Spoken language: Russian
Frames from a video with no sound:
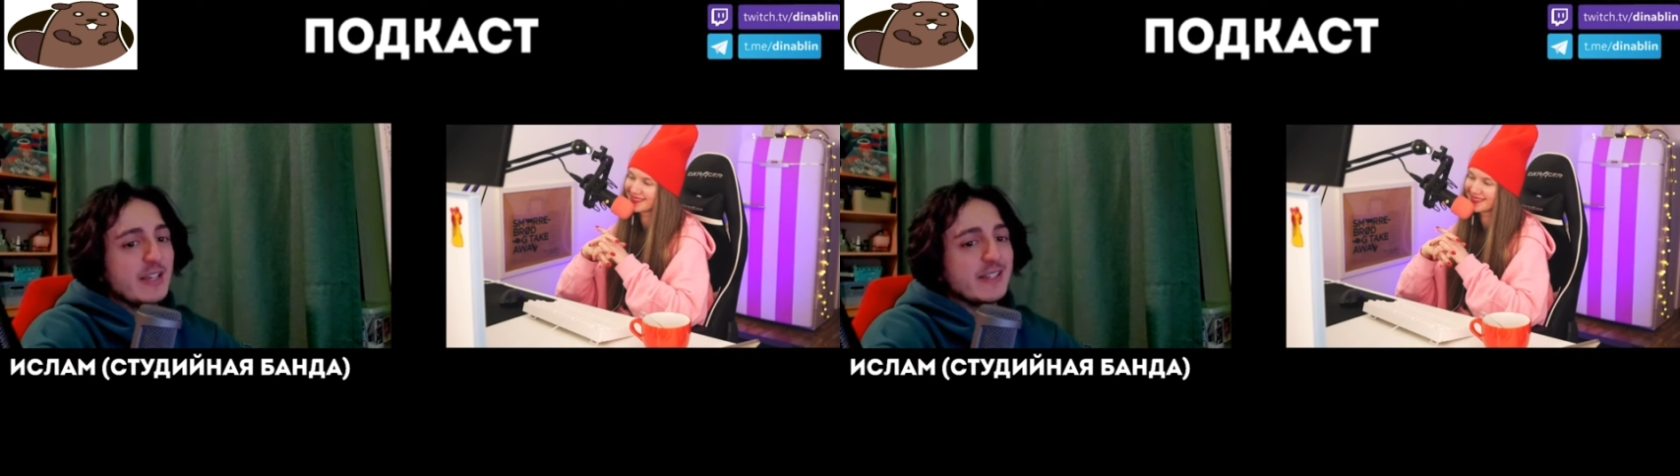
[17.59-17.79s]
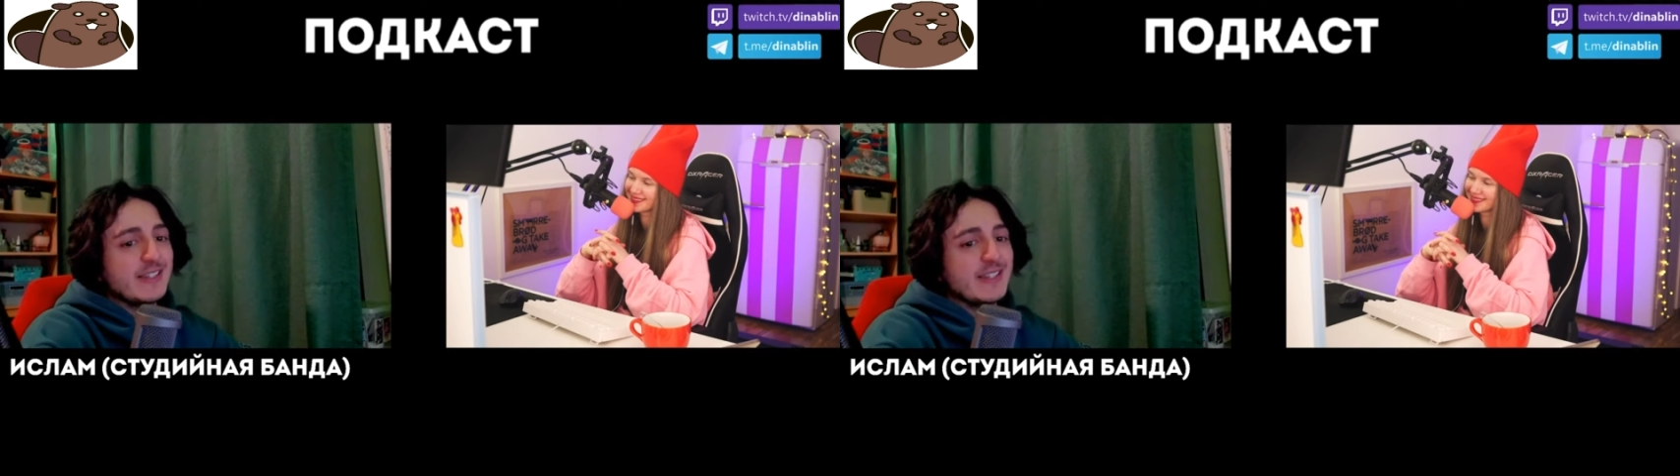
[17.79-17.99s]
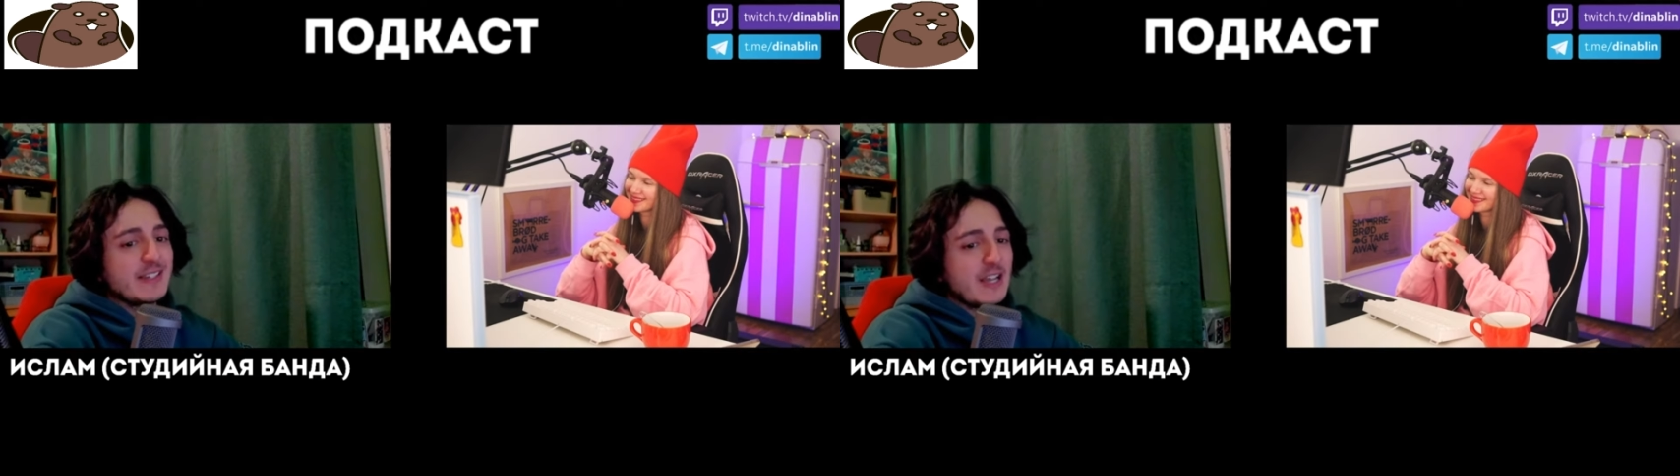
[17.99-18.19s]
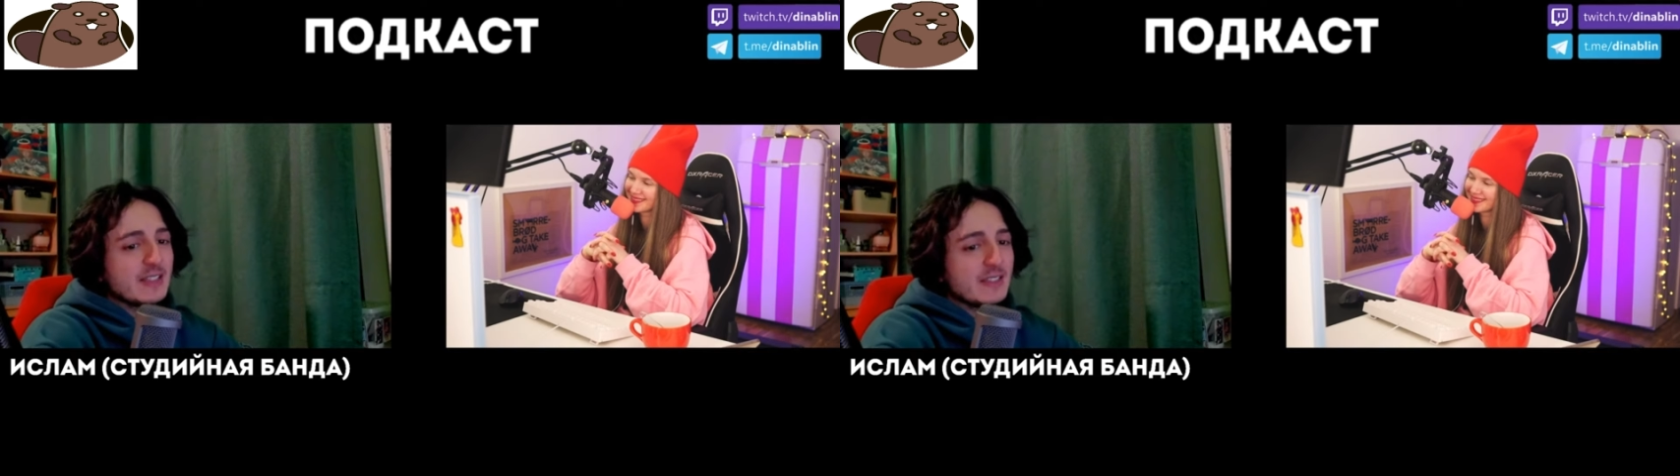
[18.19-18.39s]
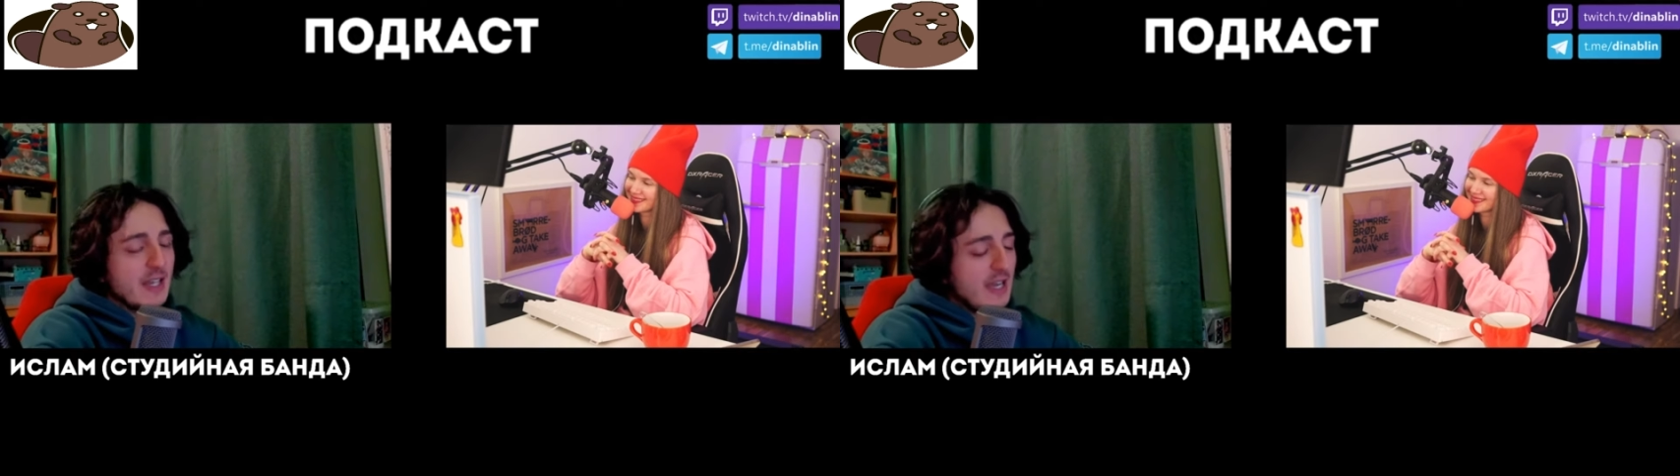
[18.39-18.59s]

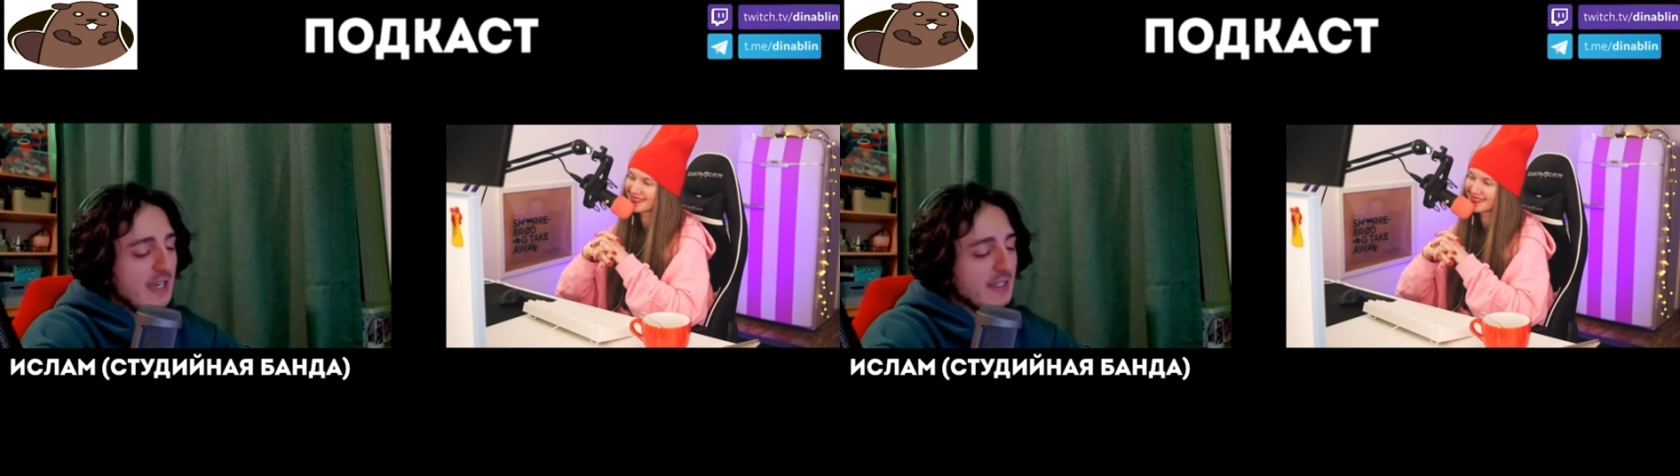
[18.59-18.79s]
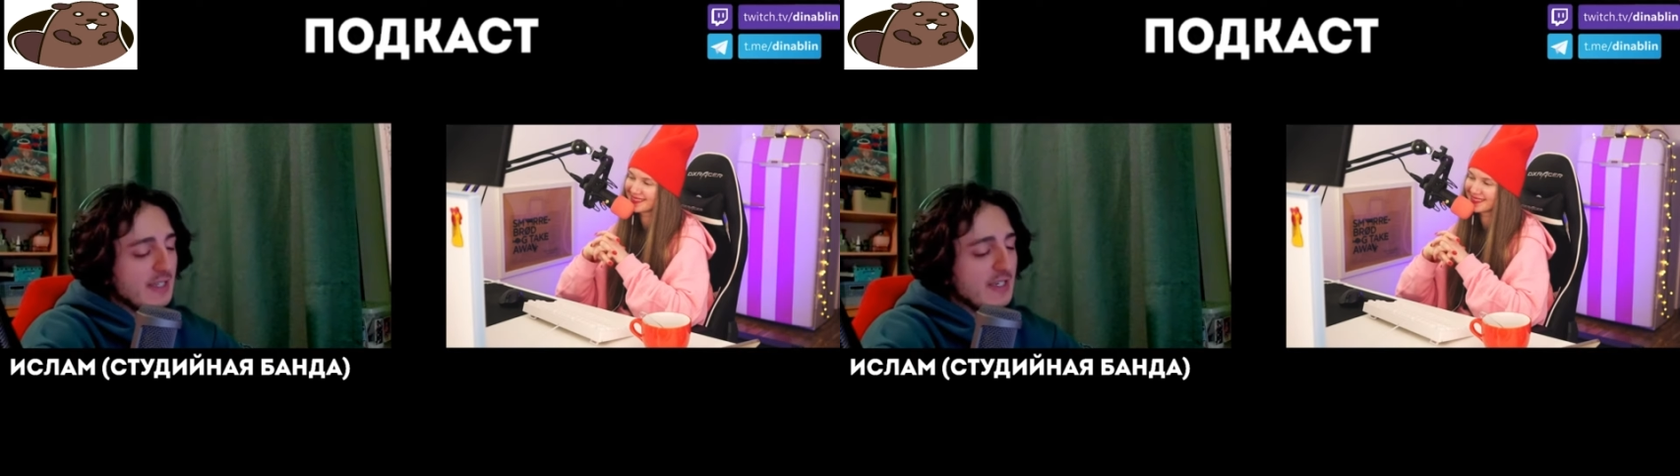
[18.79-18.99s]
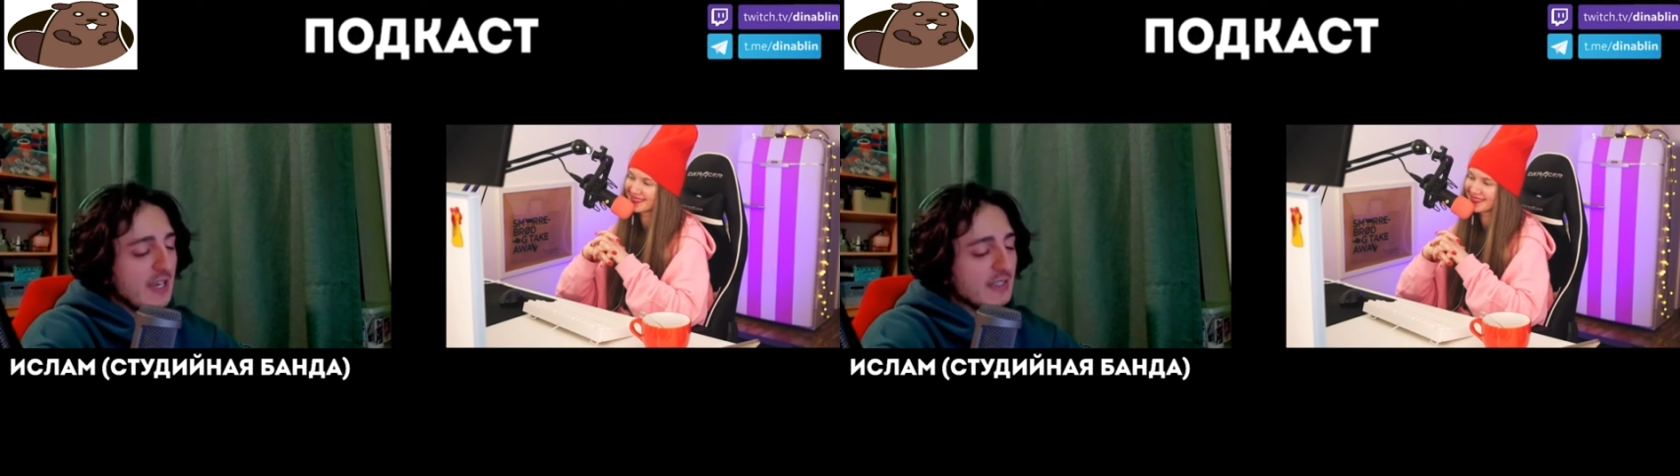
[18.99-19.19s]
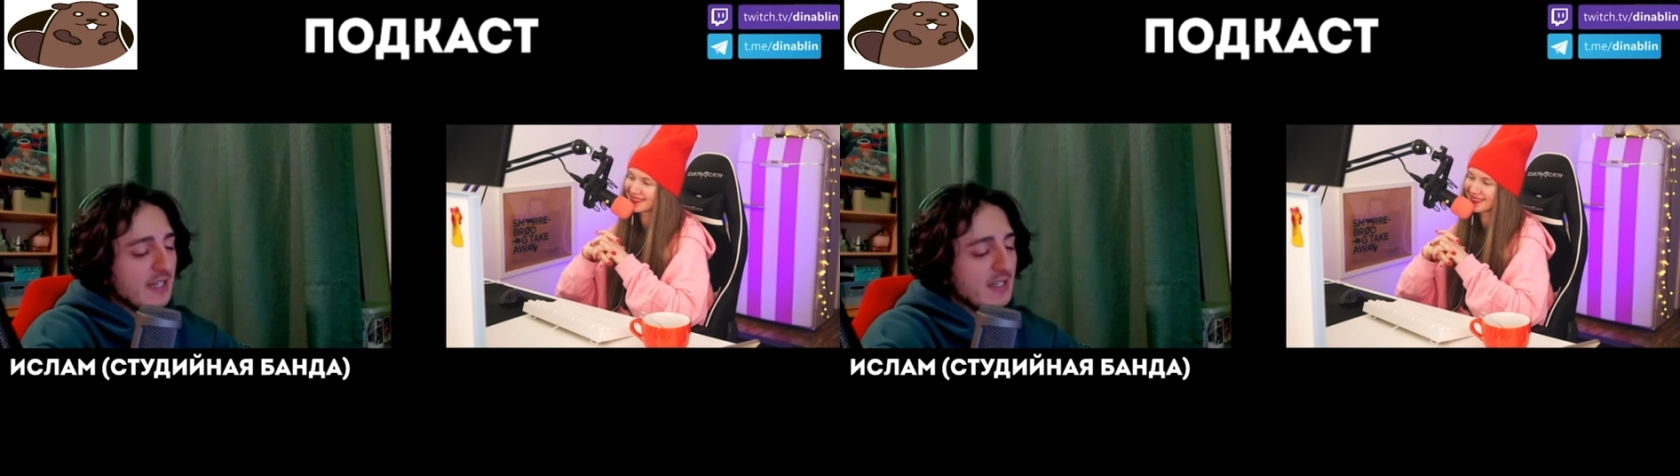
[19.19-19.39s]
никогда, никогда